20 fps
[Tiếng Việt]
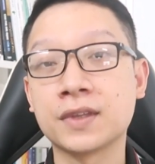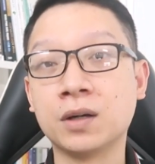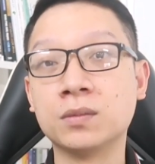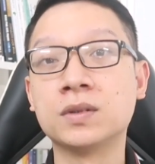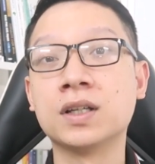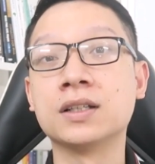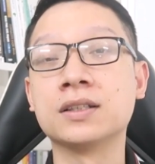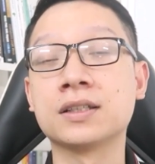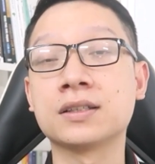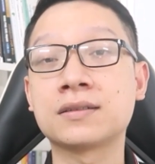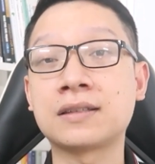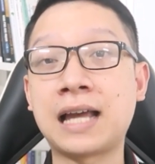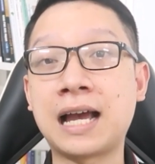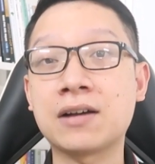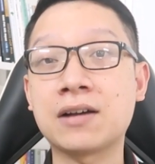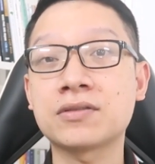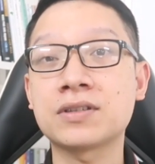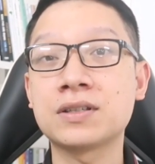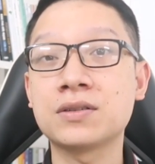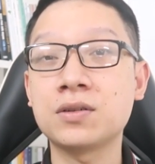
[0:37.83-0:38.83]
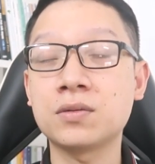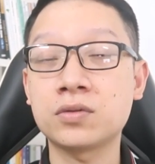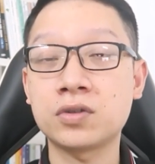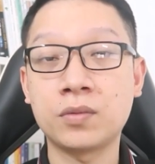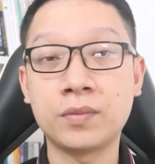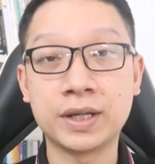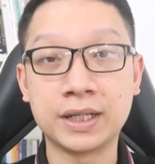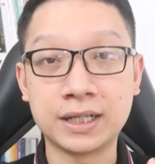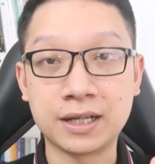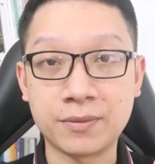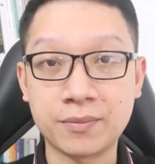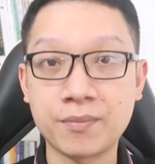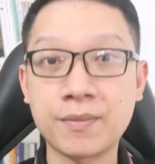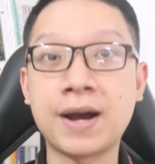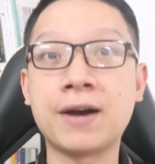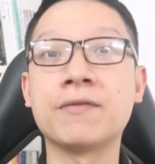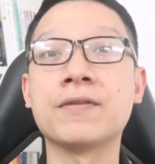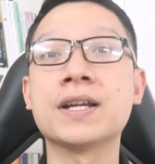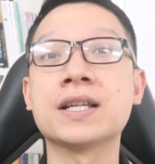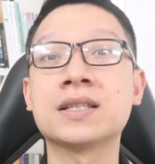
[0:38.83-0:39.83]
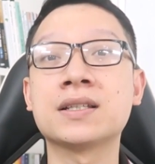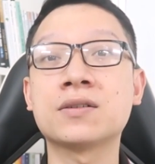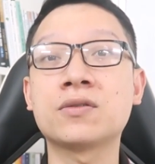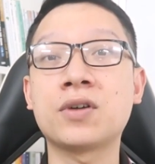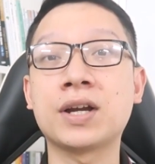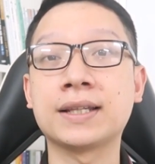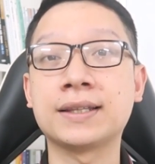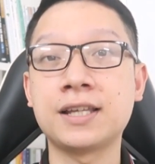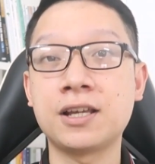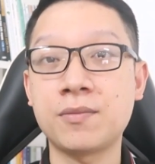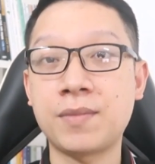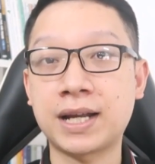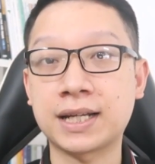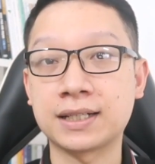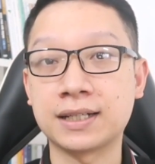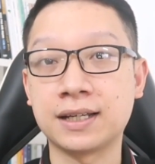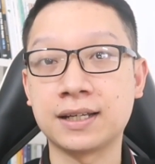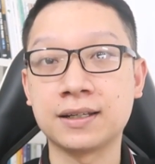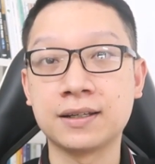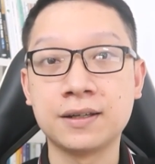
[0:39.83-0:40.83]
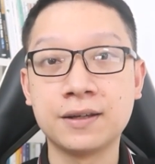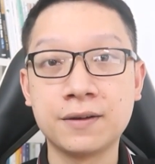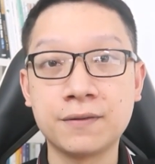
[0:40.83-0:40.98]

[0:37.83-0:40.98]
đồng thời táo sẽ giúp cho mình là bảo vệ sức khỏe tim mạch này